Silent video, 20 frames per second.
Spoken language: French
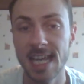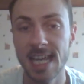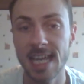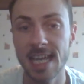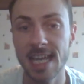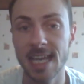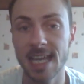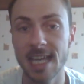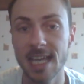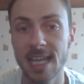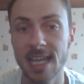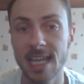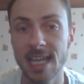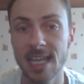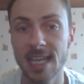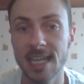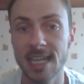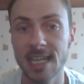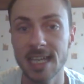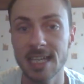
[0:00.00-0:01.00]

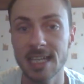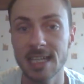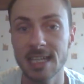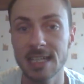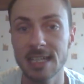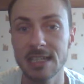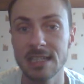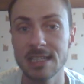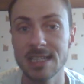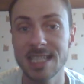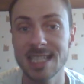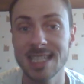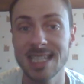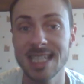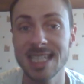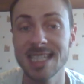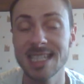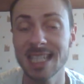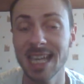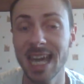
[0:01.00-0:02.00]
Et
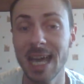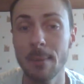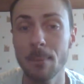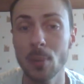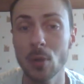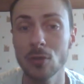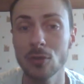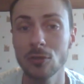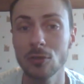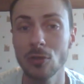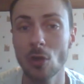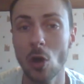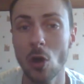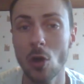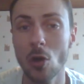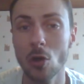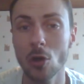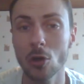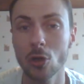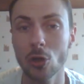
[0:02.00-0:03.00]
d'ici très peu de
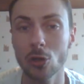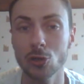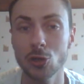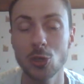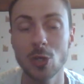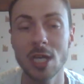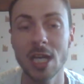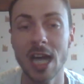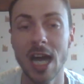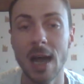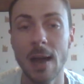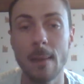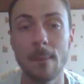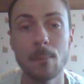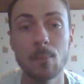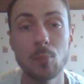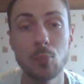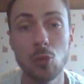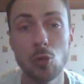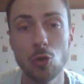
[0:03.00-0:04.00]
temps, quand tu iras
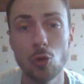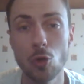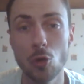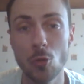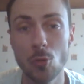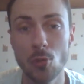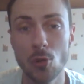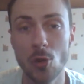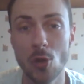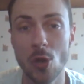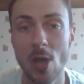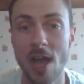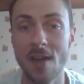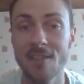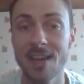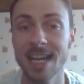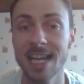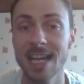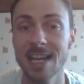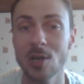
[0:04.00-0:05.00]
beaucoup mieux
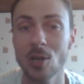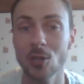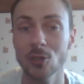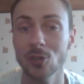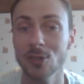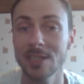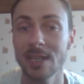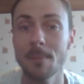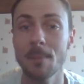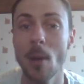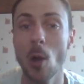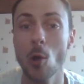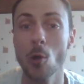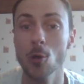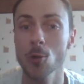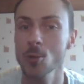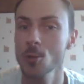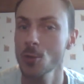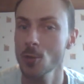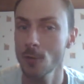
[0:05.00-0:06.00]
avec l'accord de tes
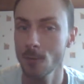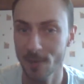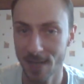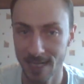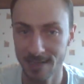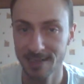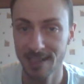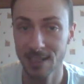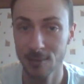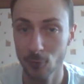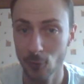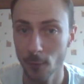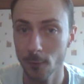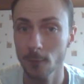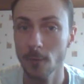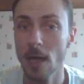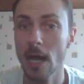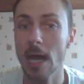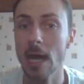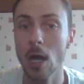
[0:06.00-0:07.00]
parents, je viendrai te
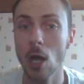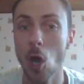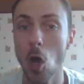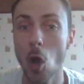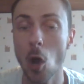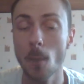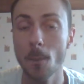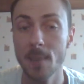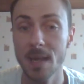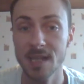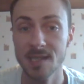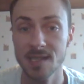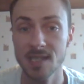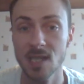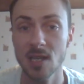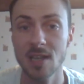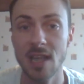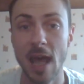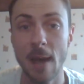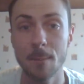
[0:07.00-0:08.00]
voir en
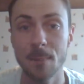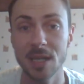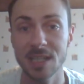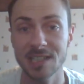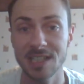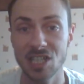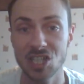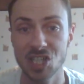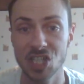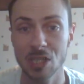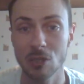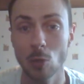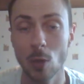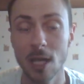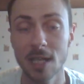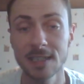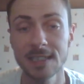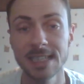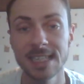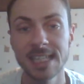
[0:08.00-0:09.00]
personne à pâté chez
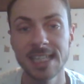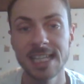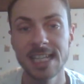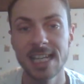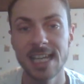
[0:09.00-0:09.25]
toi.